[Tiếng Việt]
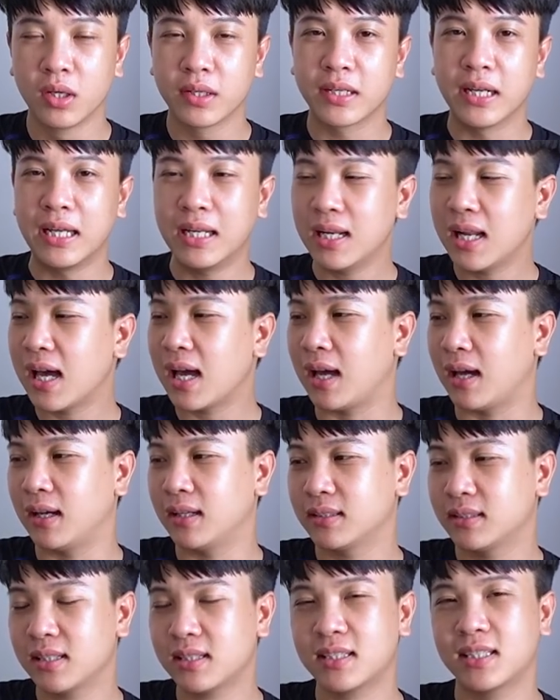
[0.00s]
Đấy là
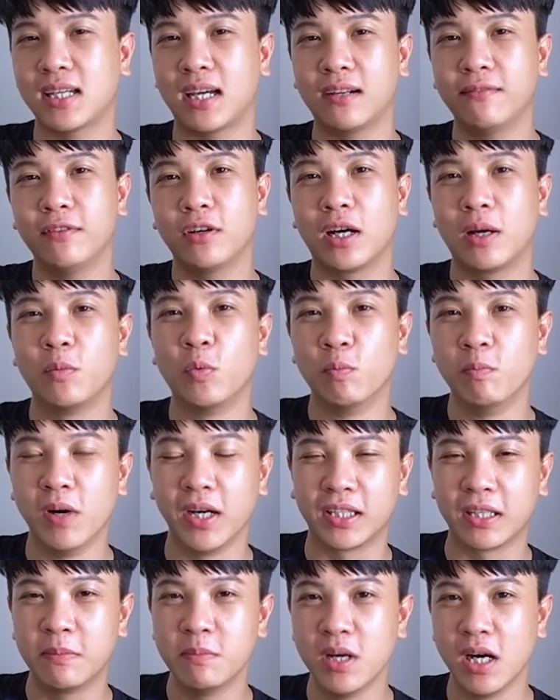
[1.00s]
chắc chắn vào ngày
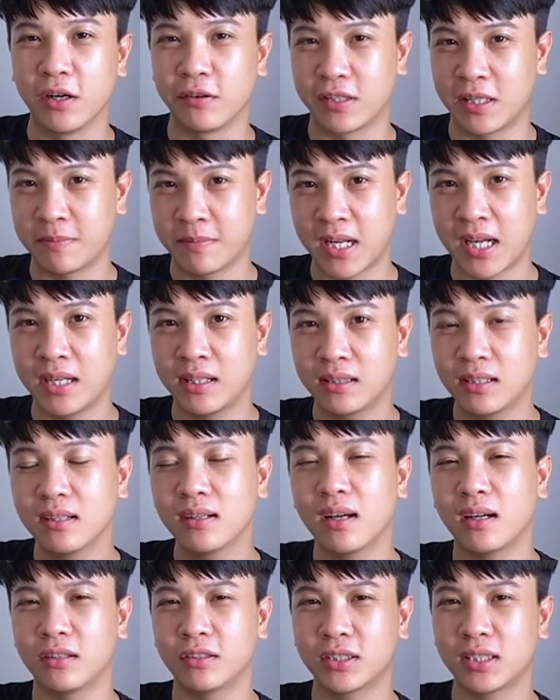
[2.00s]
10 tháng 10 của năm nay, tức
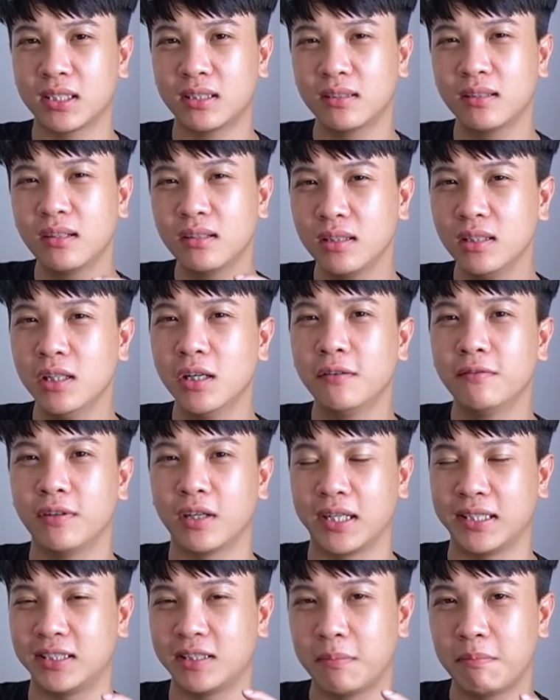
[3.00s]
là nó sẽ tương đương
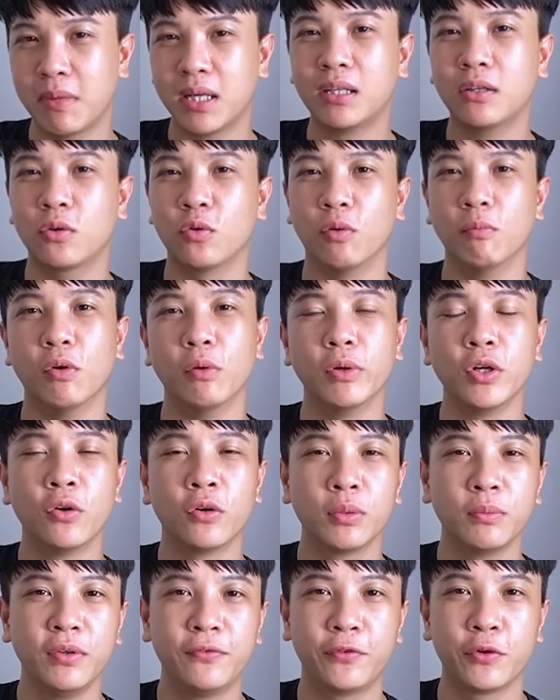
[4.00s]
vào ngày ra mắt của bộ
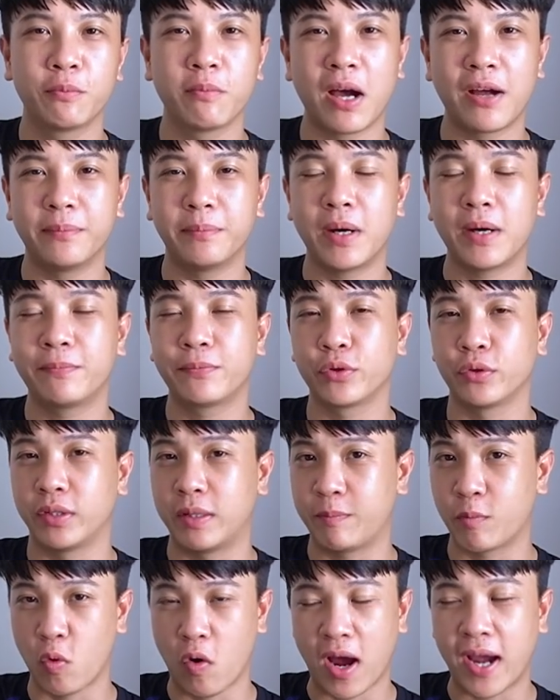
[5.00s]
đôi Mi 3 và 3 Pro
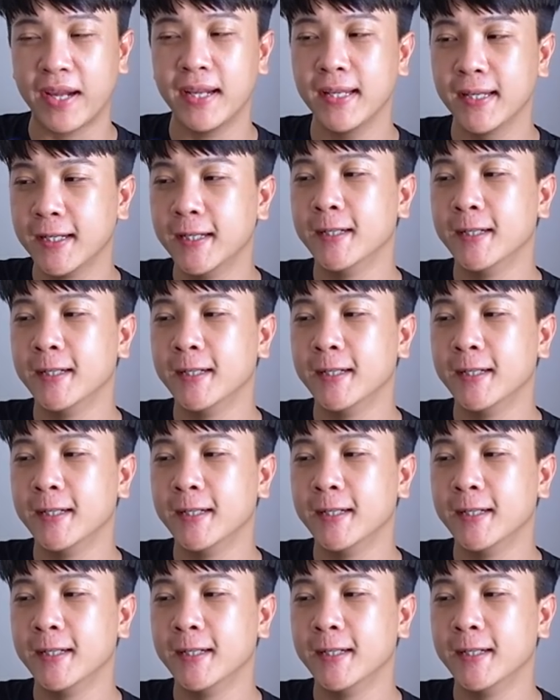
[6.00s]
năm ngoái.